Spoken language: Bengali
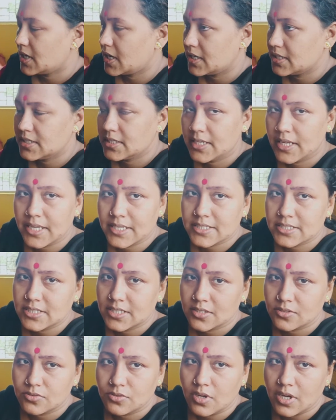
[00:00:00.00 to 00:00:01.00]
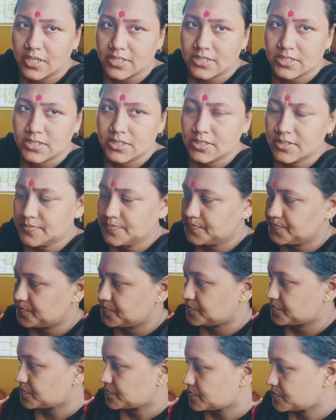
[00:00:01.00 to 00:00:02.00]
কাজে গেছে এখনও আসেনি
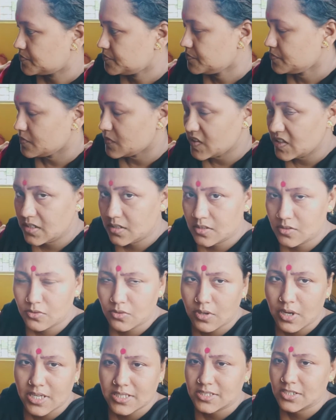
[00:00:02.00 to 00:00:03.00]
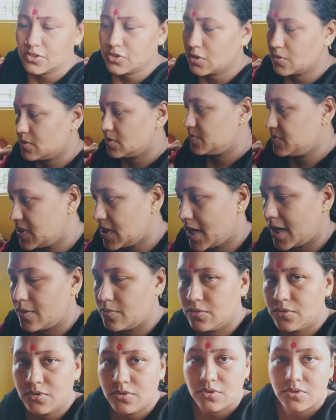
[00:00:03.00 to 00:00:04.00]
ও আসলে তবে আমি
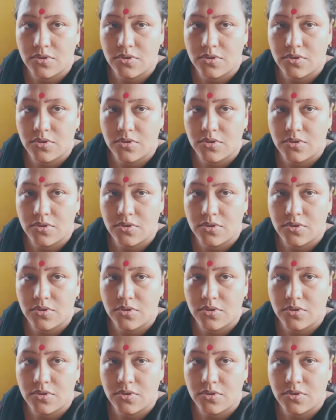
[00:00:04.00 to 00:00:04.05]
খাবো